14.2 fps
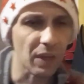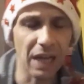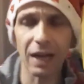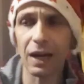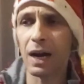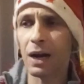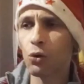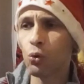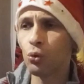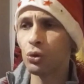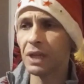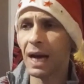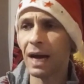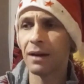
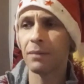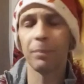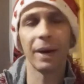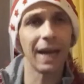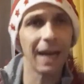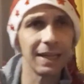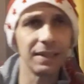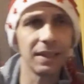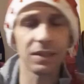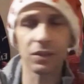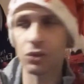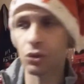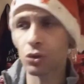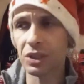Acugna,
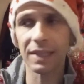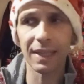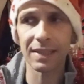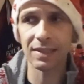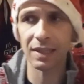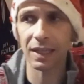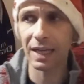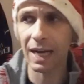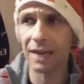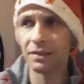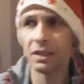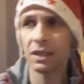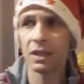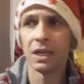Paredes sono stati
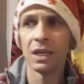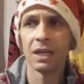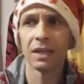azzeccati,